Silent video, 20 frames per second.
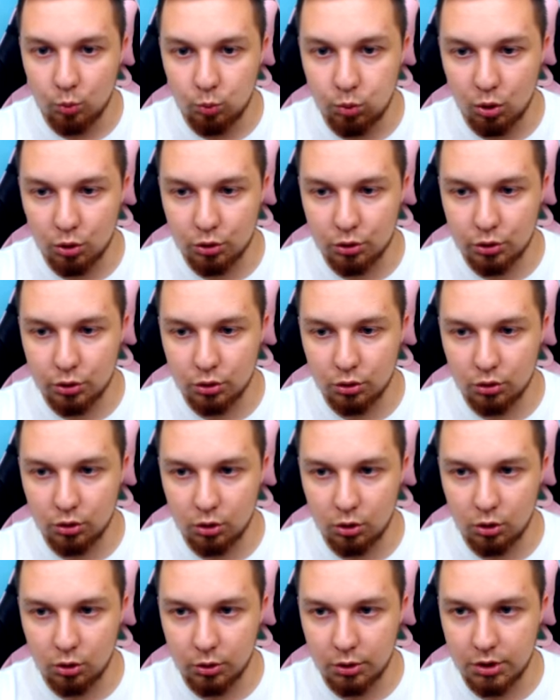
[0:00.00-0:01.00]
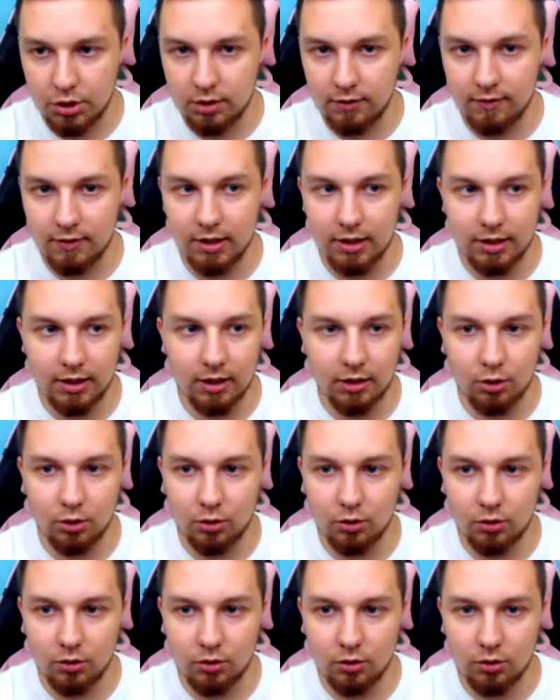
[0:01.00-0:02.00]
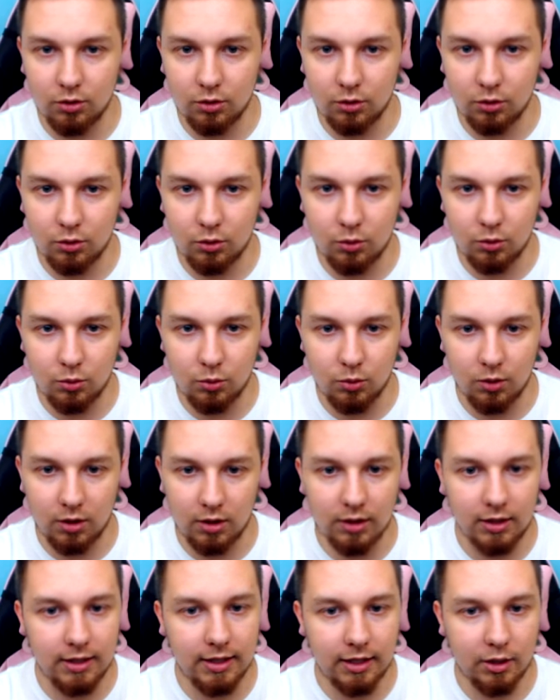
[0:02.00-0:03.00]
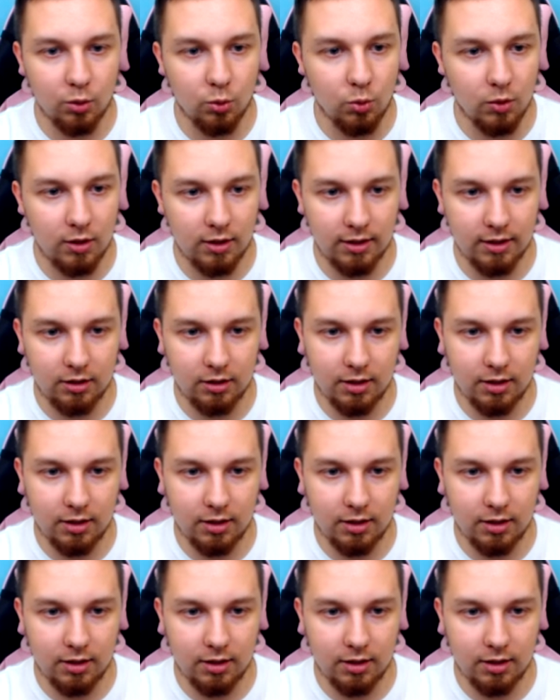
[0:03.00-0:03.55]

Poczcie, jakie kości wielkie, no, no, no, kurde, kurde.